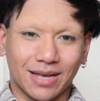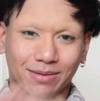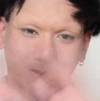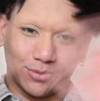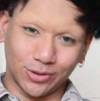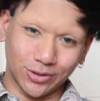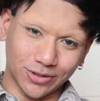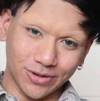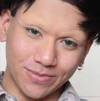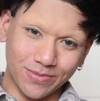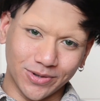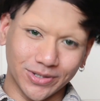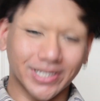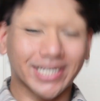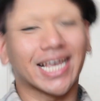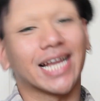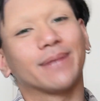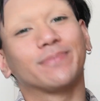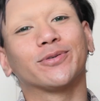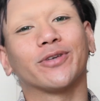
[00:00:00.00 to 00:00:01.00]
Bonjour tout le monde, c'est
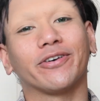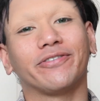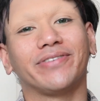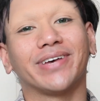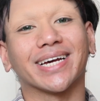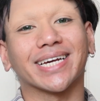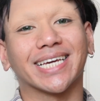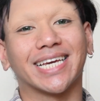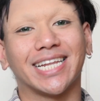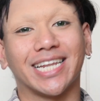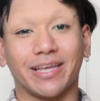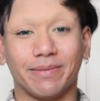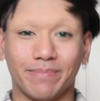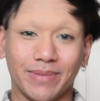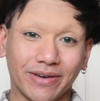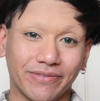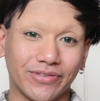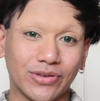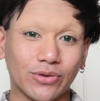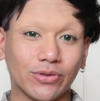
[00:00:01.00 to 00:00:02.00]
Calypso Verkil et
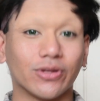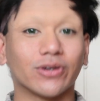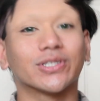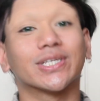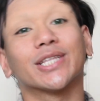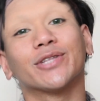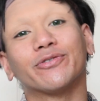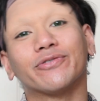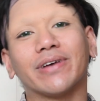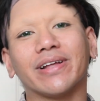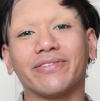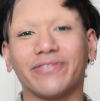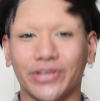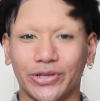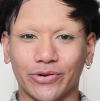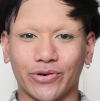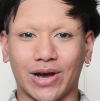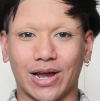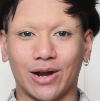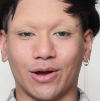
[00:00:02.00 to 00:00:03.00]
bienvenue dans cette nouvelle
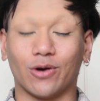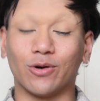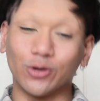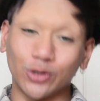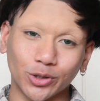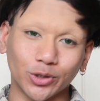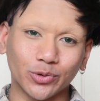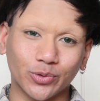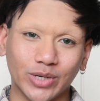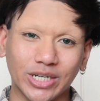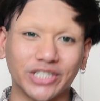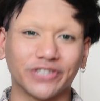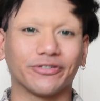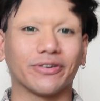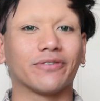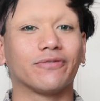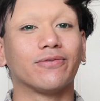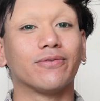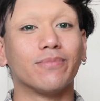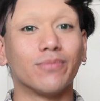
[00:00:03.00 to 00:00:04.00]
vidéo. Alors aujourd'hui, je
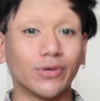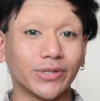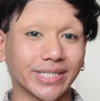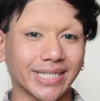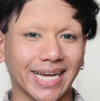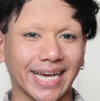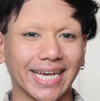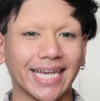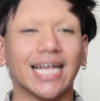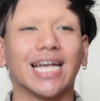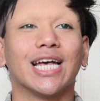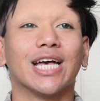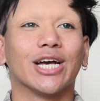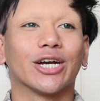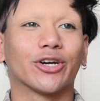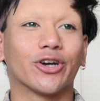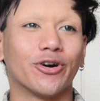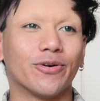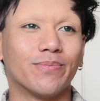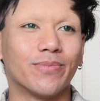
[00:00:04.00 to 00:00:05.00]
vais vous montrer
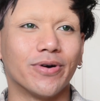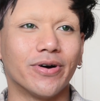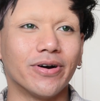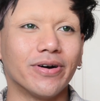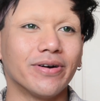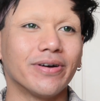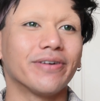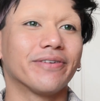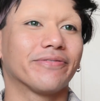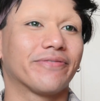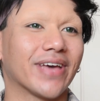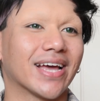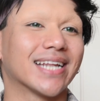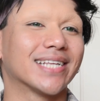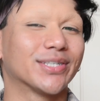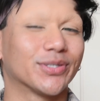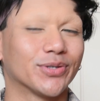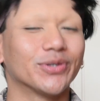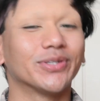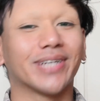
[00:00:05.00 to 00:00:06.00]
comment faire
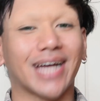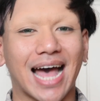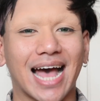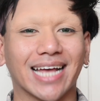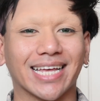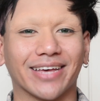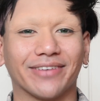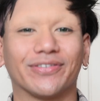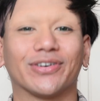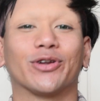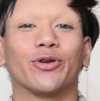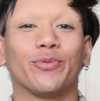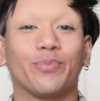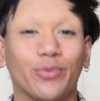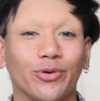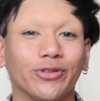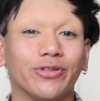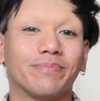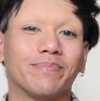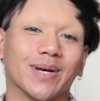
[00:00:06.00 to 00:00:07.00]
les yeux drag avec le
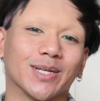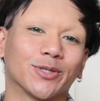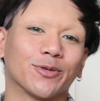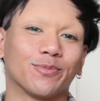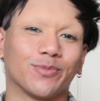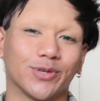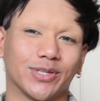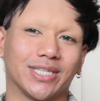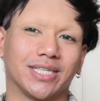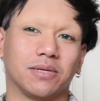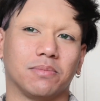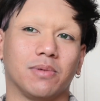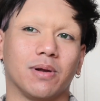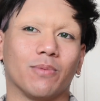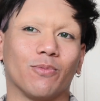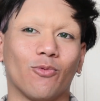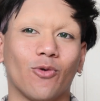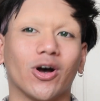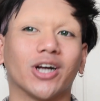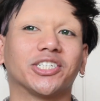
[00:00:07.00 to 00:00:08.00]
peu de pinceau possible.
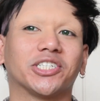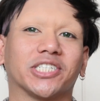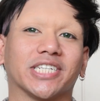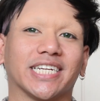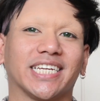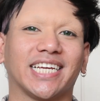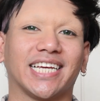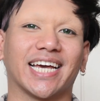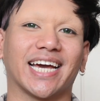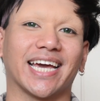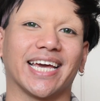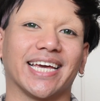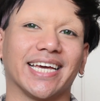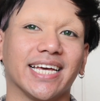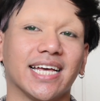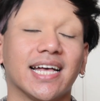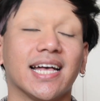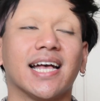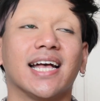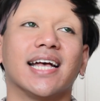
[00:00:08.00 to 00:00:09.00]
Moi, j'ai
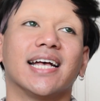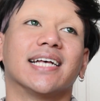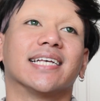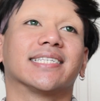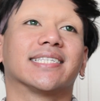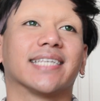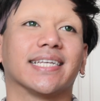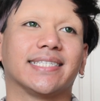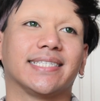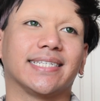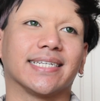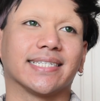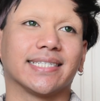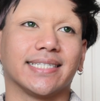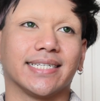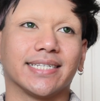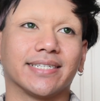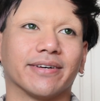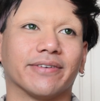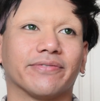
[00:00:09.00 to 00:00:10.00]
créé cette
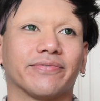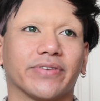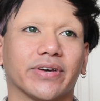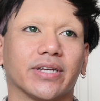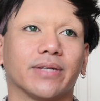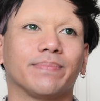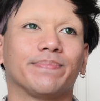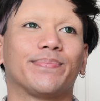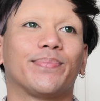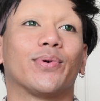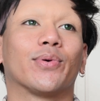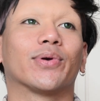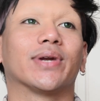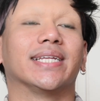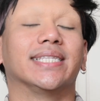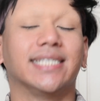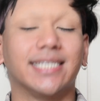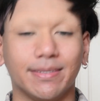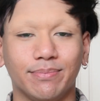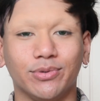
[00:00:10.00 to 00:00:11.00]
technique en fait pour les
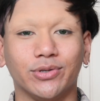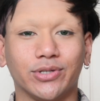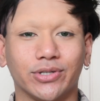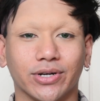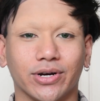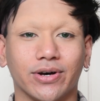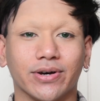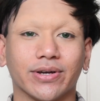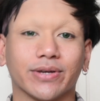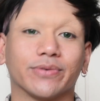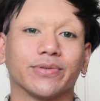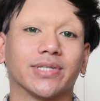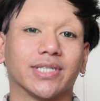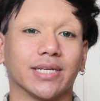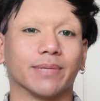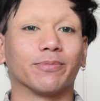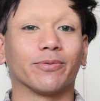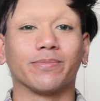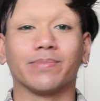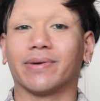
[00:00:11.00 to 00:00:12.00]
débutants et
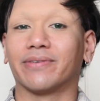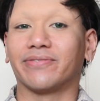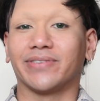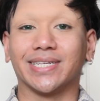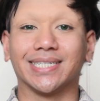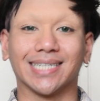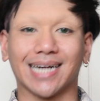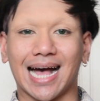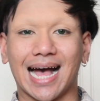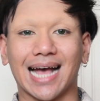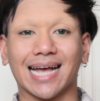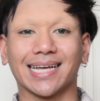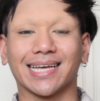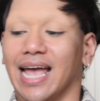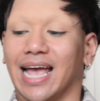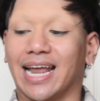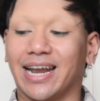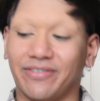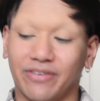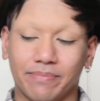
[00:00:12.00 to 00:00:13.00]
aussi pour ma fille drag.
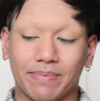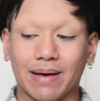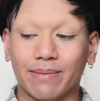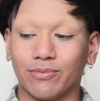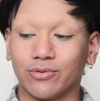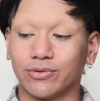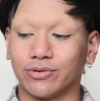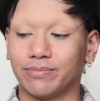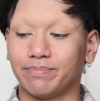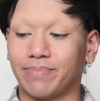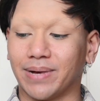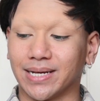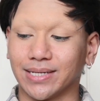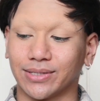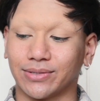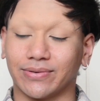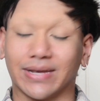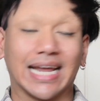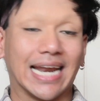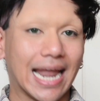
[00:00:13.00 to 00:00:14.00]
Elle n'avait pas beaucoup de
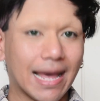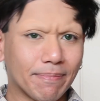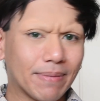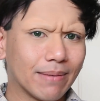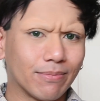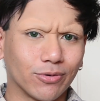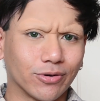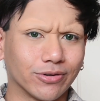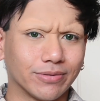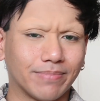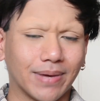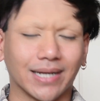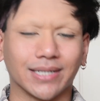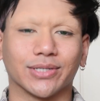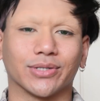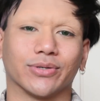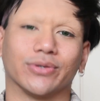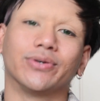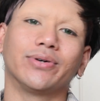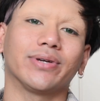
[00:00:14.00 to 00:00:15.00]
pinceaux, elle n'a pas beaucoup de
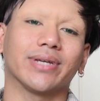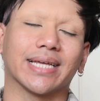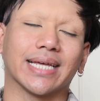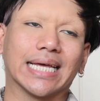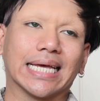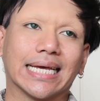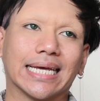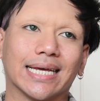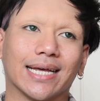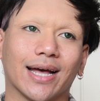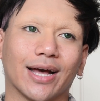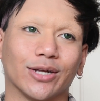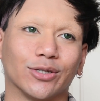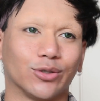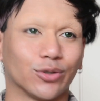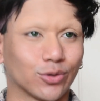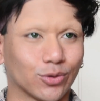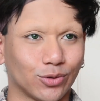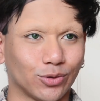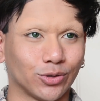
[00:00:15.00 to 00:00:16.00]
pinceaux et euh,
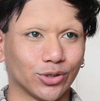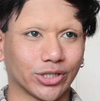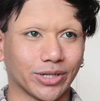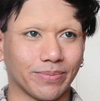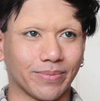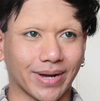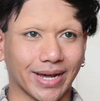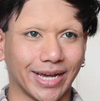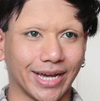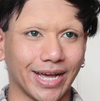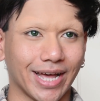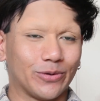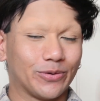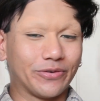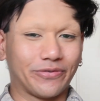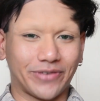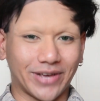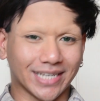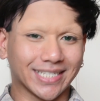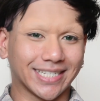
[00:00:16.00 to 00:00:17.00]
du coup, j'aimerais lui
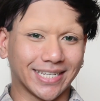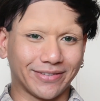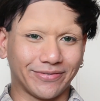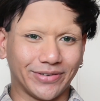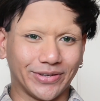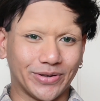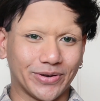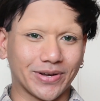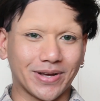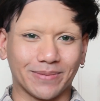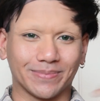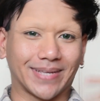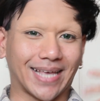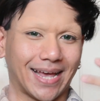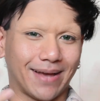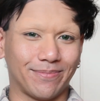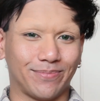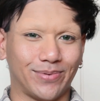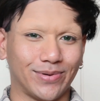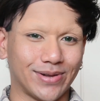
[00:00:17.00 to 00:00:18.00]
faire cette vidéo comme
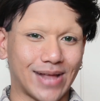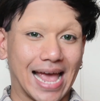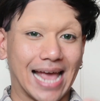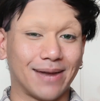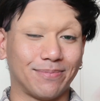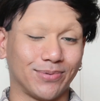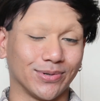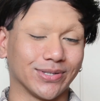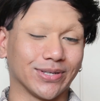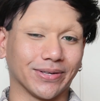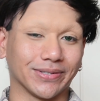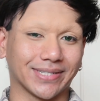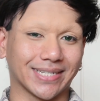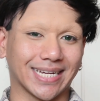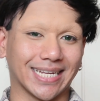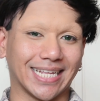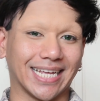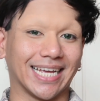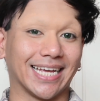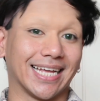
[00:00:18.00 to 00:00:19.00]
ça elle peut elle peut
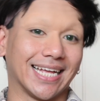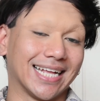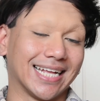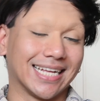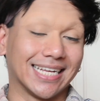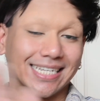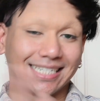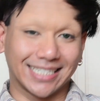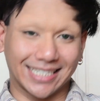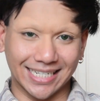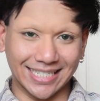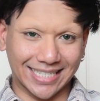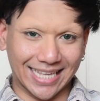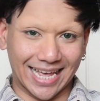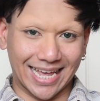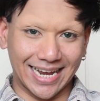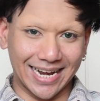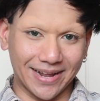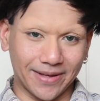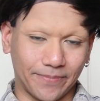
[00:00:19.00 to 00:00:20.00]
s'entraîner chez
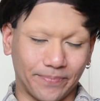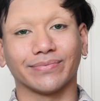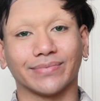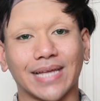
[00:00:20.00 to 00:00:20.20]
elle.